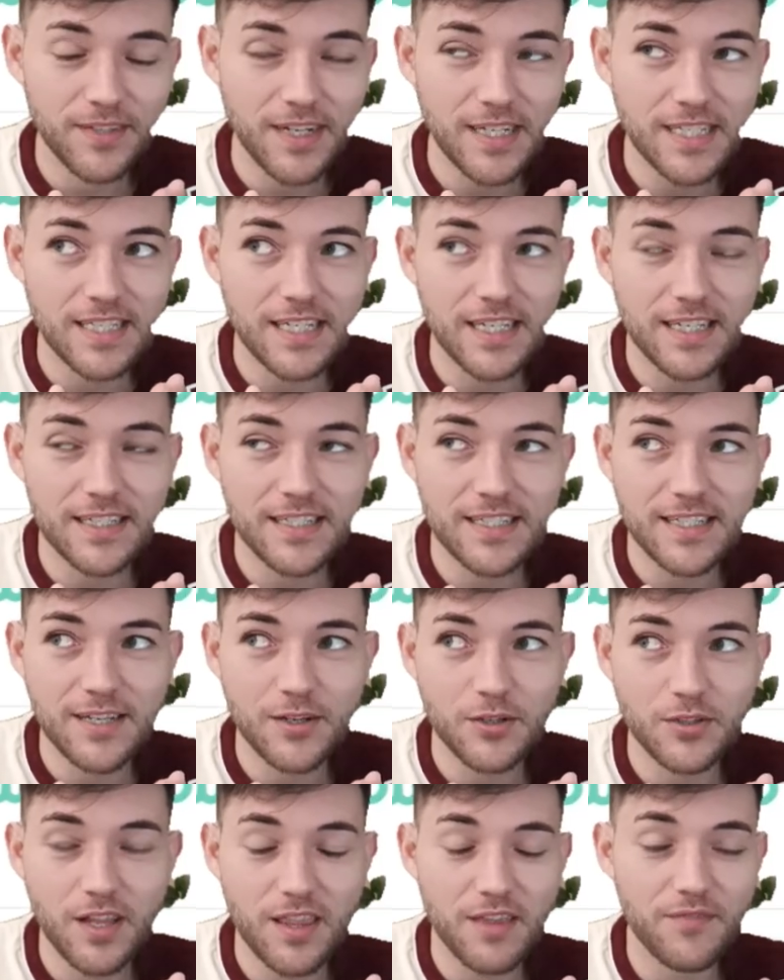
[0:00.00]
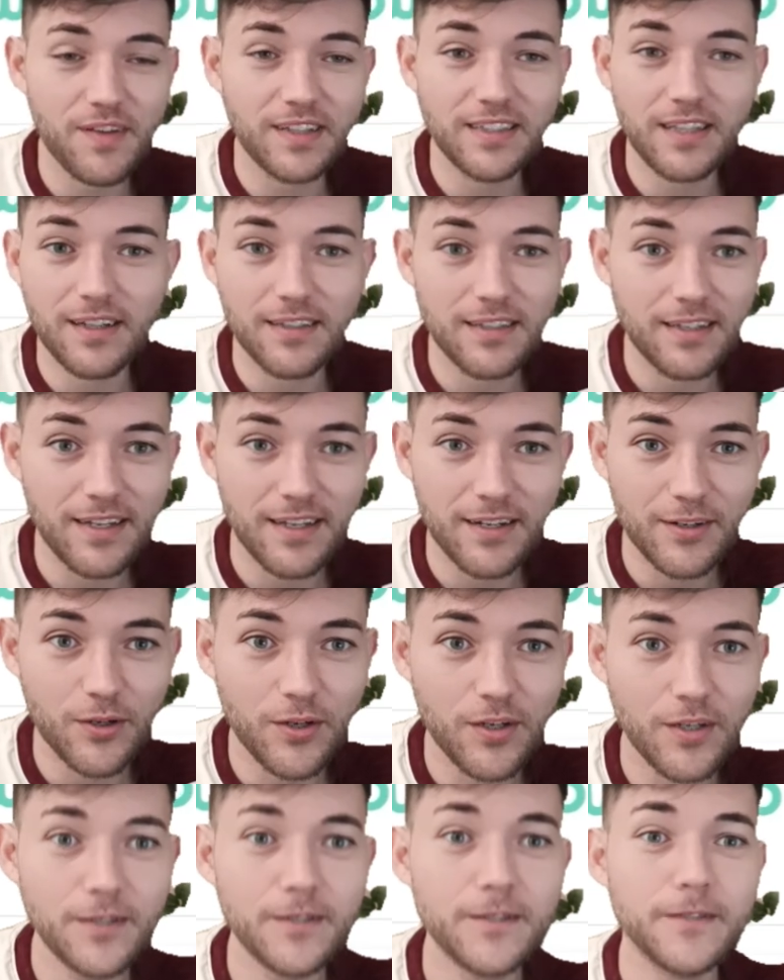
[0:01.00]
si, os hace falta el
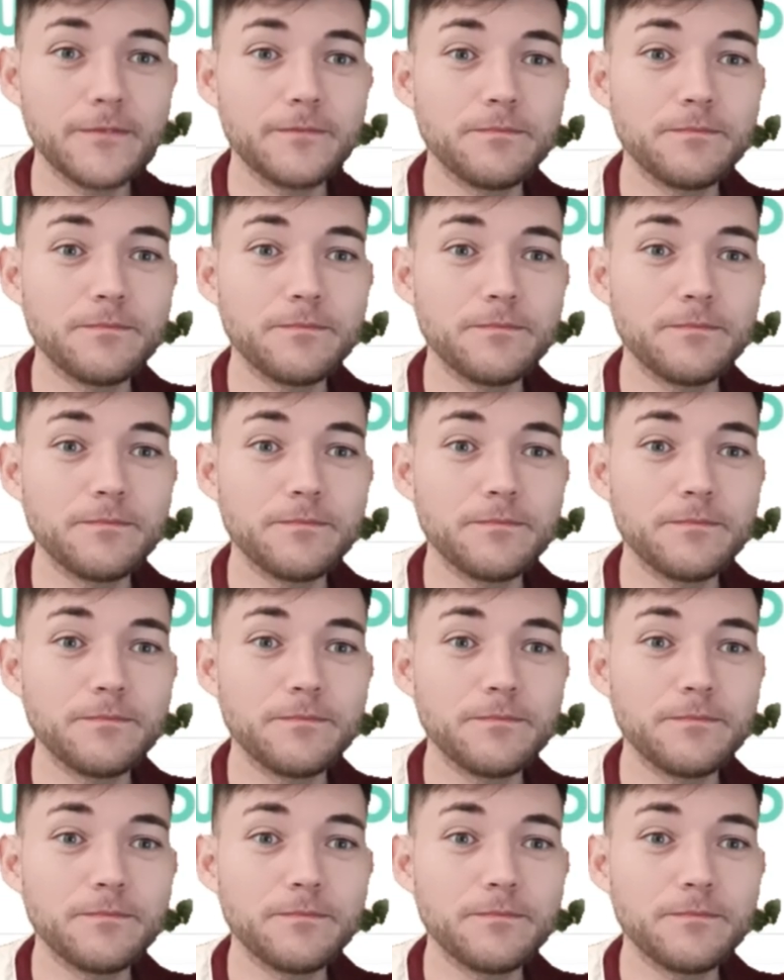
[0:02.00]
dinero,